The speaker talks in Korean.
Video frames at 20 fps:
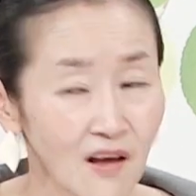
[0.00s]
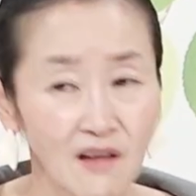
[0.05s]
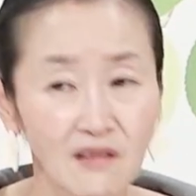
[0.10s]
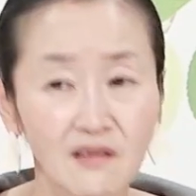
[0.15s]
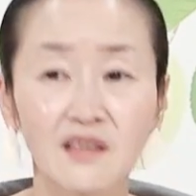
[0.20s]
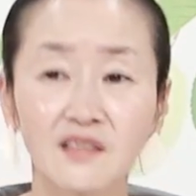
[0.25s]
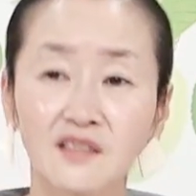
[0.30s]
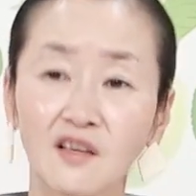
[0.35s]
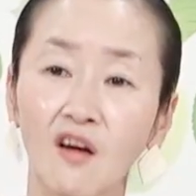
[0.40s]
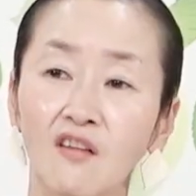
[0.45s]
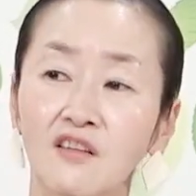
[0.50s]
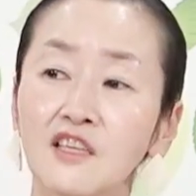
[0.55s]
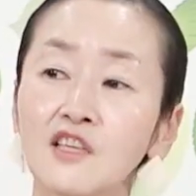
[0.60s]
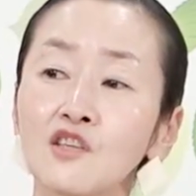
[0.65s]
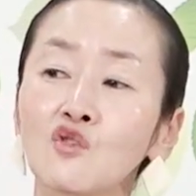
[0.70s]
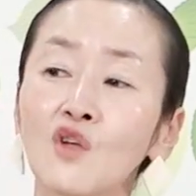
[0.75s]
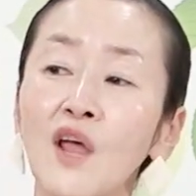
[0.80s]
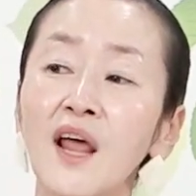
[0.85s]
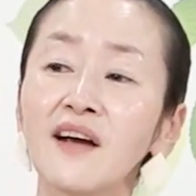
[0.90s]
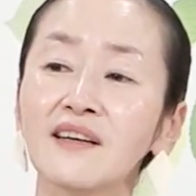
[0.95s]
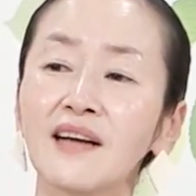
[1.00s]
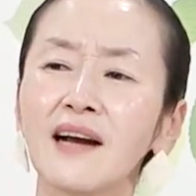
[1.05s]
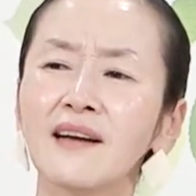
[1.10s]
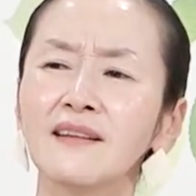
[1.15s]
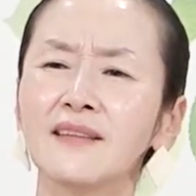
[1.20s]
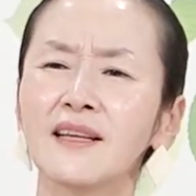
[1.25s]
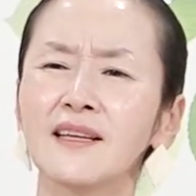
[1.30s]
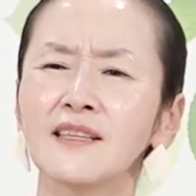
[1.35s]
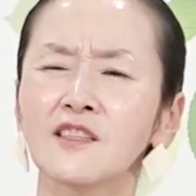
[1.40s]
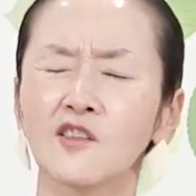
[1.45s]
그래서 이 수행을
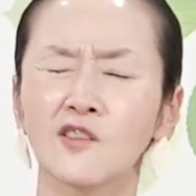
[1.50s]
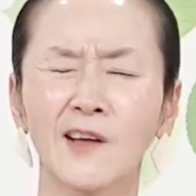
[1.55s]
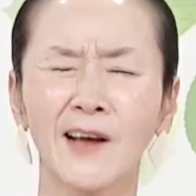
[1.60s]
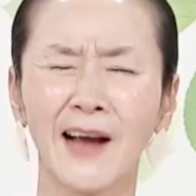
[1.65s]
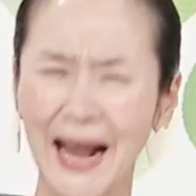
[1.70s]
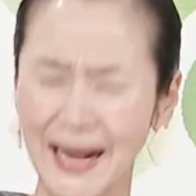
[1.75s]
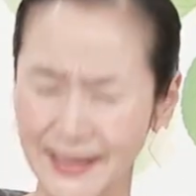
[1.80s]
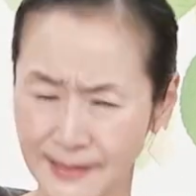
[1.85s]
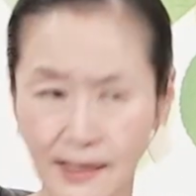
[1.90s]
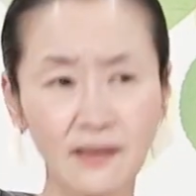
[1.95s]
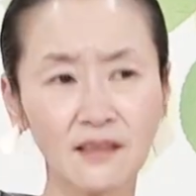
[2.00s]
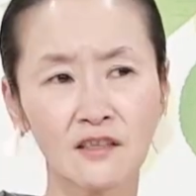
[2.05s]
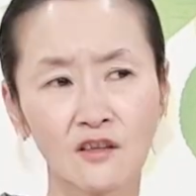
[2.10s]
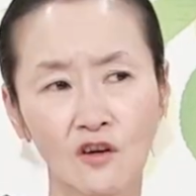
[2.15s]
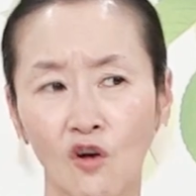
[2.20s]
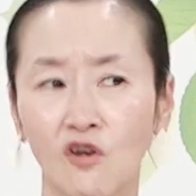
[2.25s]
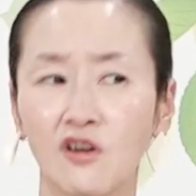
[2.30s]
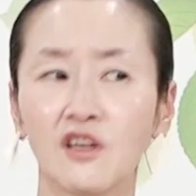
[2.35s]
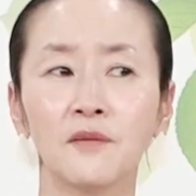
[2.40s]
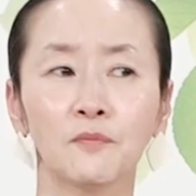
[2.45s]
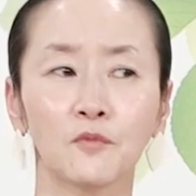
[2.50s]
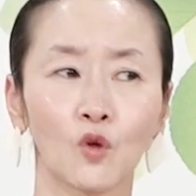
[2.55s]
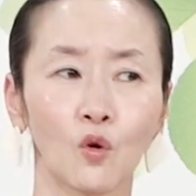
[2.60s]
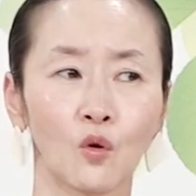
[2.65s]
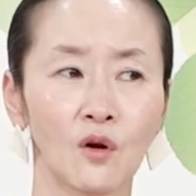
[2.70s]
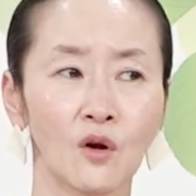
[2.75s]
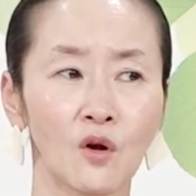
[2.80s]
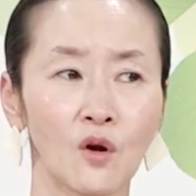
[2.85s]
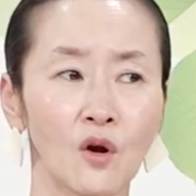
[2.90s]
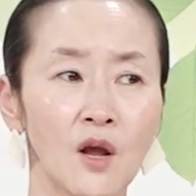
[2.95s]
하는 데 있어서 가장 큰
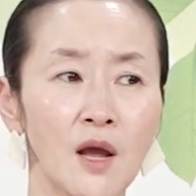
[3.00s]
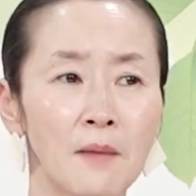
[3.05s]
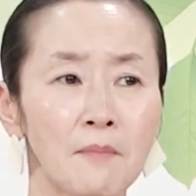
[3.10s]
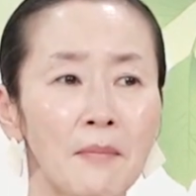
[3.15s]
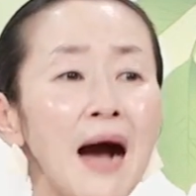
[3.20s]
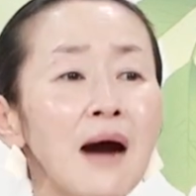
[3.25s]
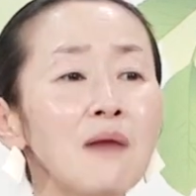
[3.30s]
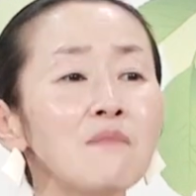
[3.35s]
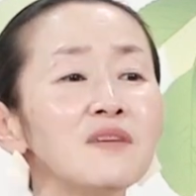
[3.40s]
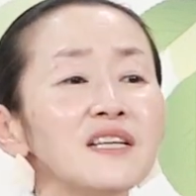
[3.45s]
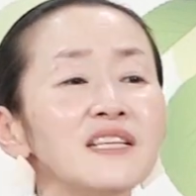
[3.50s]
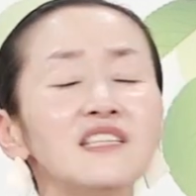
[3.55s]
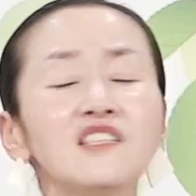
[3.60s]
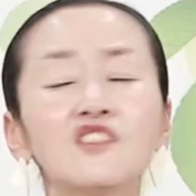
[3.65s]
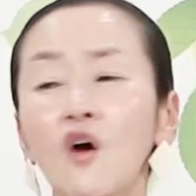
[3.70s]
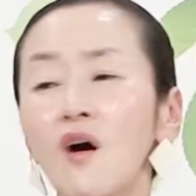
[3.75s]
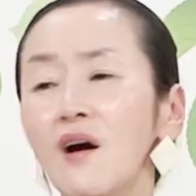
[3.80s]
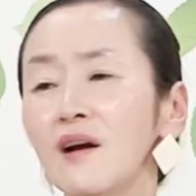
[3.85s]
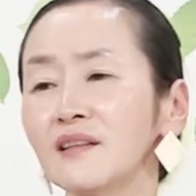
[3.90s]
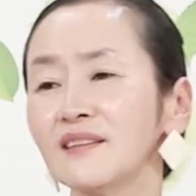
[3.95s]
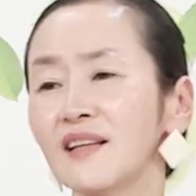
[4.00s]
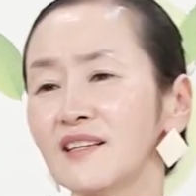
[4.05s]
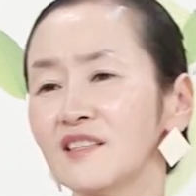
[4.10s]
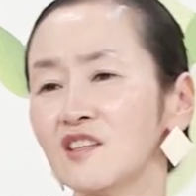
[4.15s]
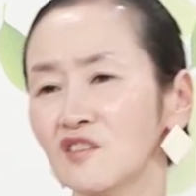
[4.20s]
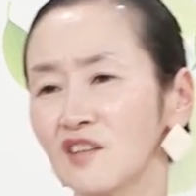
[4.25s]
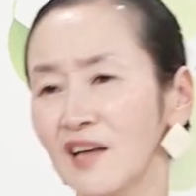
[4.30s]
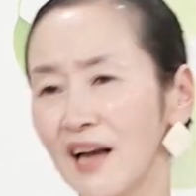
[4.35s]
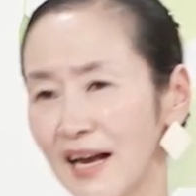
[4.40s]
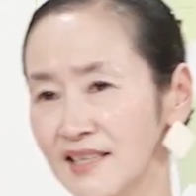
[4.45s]
걸림돌, 마음을 인정하는 데
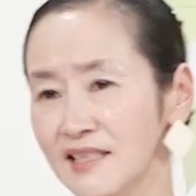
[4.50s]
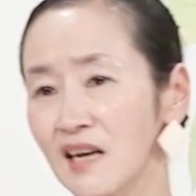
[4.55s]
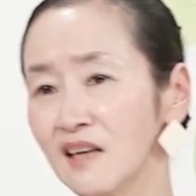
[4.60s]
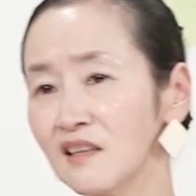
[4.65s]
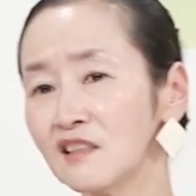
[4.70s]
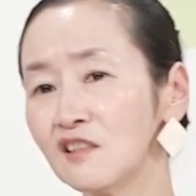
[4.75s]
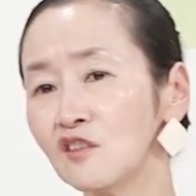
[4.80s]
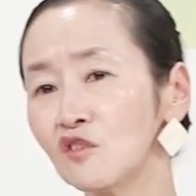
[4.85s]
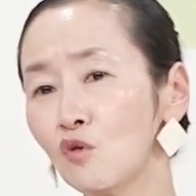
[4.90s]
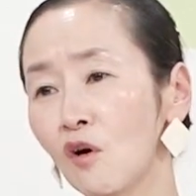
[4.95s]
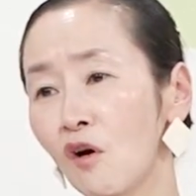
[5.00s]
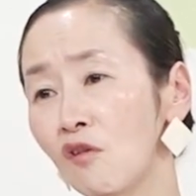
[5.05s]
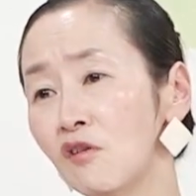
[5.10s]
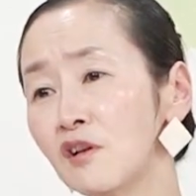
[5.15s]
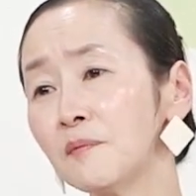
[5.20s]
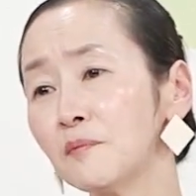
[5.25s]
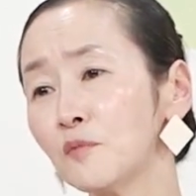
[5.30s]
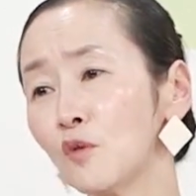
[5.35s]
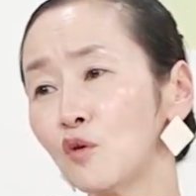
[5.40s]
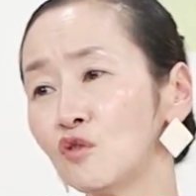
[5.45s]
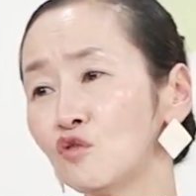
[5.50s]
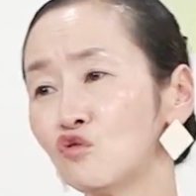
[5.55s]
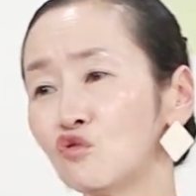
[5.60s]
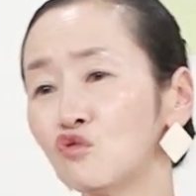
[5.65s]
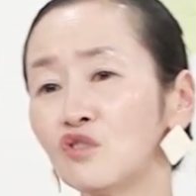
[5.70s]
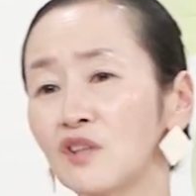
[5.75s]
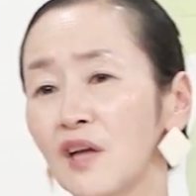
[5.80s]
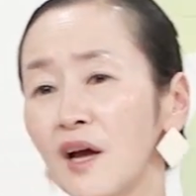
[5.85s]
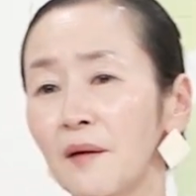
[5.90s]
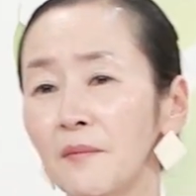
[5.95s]
있어서 가장 큰 걸림돌이
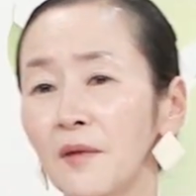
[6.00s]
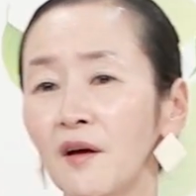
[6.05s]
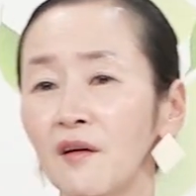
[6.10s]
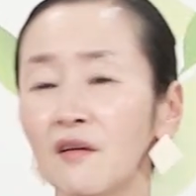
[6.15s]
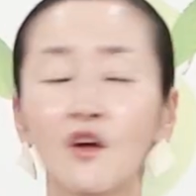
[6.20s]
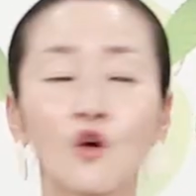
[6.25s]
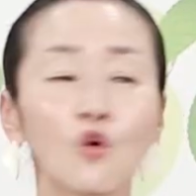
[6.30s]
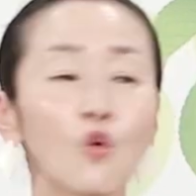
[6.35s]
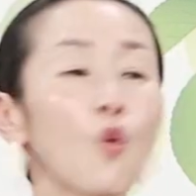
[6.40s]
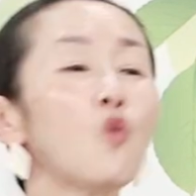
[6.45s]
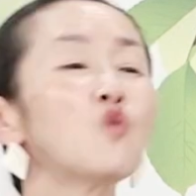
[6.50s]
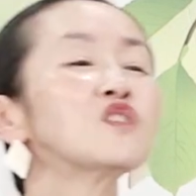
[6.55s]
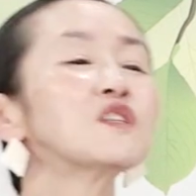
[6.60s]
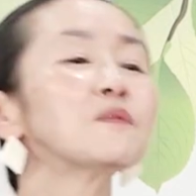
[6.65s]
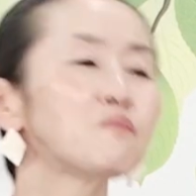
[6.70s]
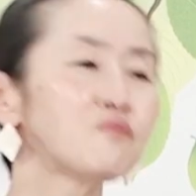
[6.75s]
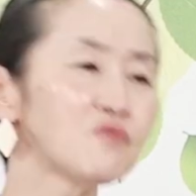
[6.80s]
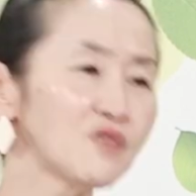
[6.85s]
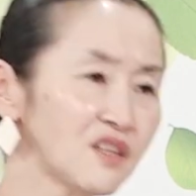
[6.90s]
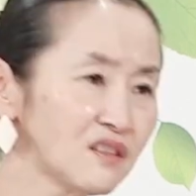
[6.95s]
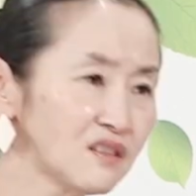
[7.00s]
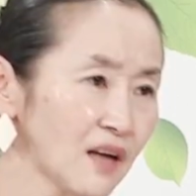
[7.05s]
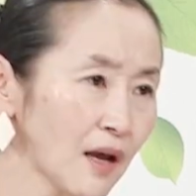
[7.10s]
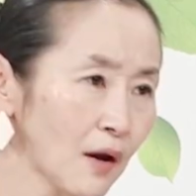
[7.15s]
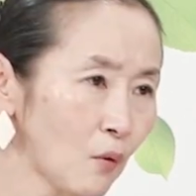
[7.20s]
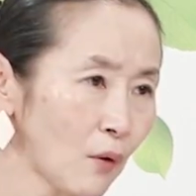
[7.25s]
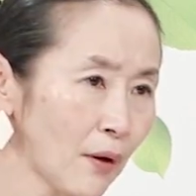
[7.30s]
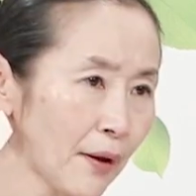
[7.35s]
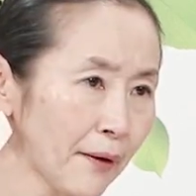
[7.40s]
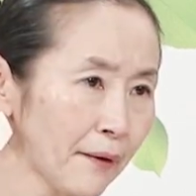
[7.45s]
누구냐 하면 고집 부리는
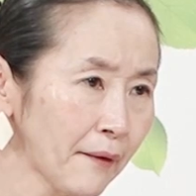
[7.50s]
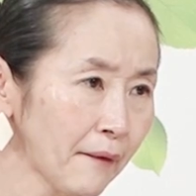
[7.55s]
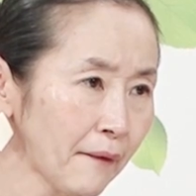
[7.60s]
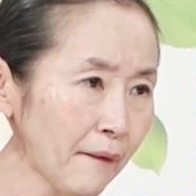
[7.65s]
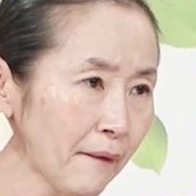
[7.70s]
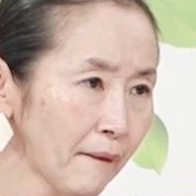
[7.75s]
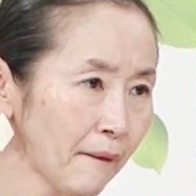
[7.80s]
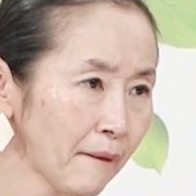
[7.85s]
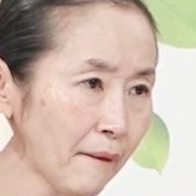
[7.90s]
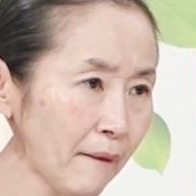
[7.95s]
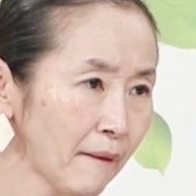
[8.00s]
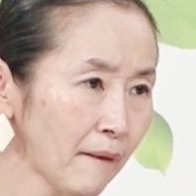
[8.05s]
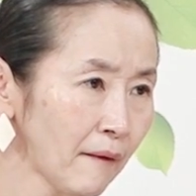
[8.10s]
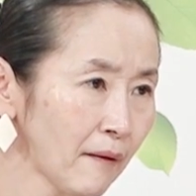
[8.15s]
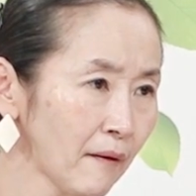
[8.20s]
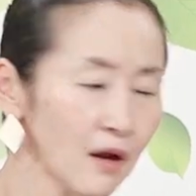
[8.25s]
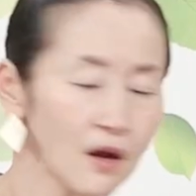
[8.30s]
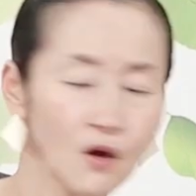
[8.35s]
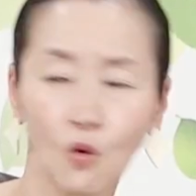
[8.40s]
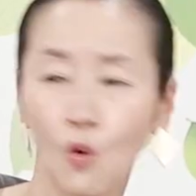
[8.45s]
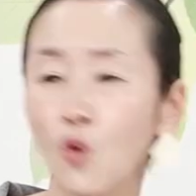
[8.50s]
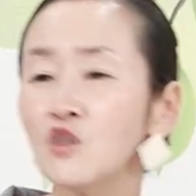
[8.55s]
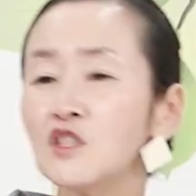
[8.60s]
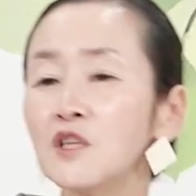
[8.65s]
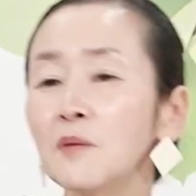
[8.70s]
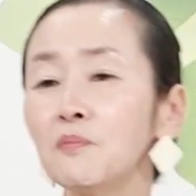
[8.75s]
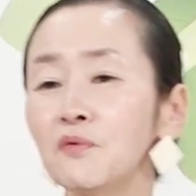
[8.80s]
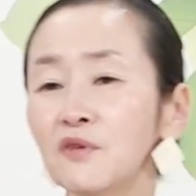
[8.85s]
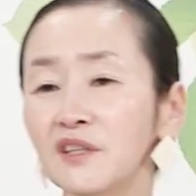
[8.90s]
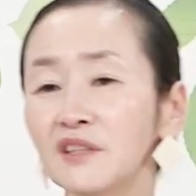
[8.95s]
애고예요.
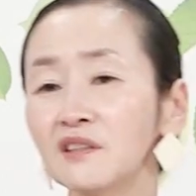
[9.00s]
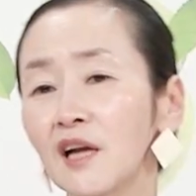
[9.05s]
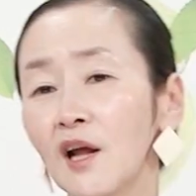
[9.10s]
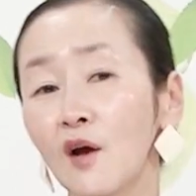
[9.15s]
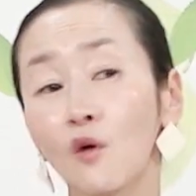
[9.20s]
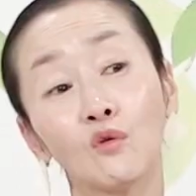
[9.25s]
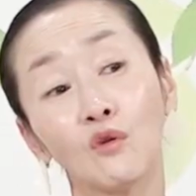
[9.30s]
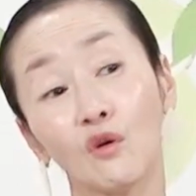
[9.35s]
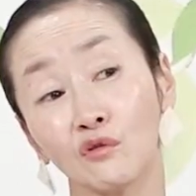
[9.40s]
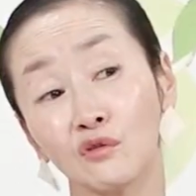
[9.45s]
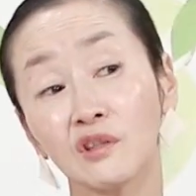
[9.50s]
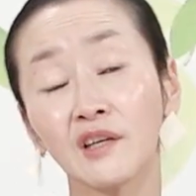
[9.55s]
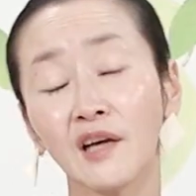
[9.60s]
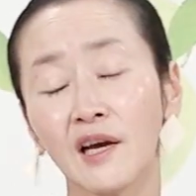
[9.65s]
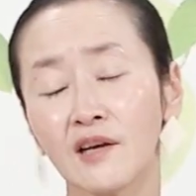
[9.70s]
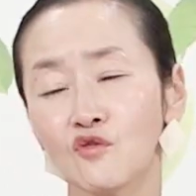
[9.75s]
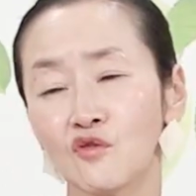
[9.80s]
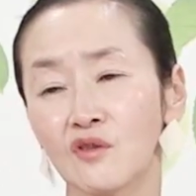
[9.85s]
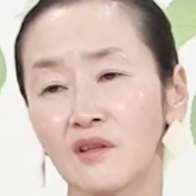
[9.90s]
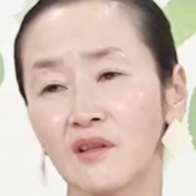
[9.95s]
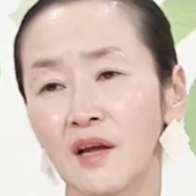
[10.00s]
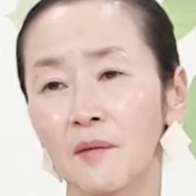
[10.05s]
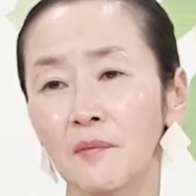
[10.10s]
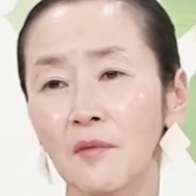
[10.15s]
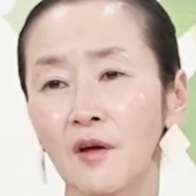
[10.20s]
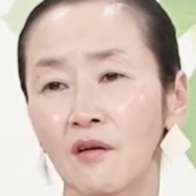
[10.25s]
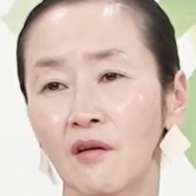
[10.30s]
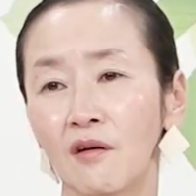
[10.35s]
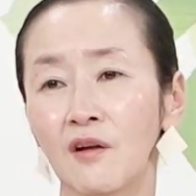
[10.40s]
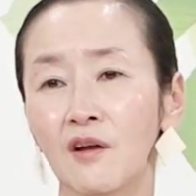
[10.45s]
고집 부리는 애고는 어떻게 할 수
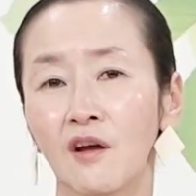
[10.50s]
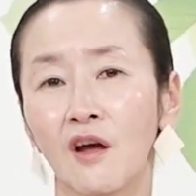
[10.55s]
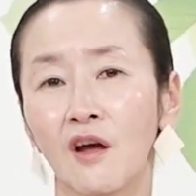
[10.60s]
있냐면,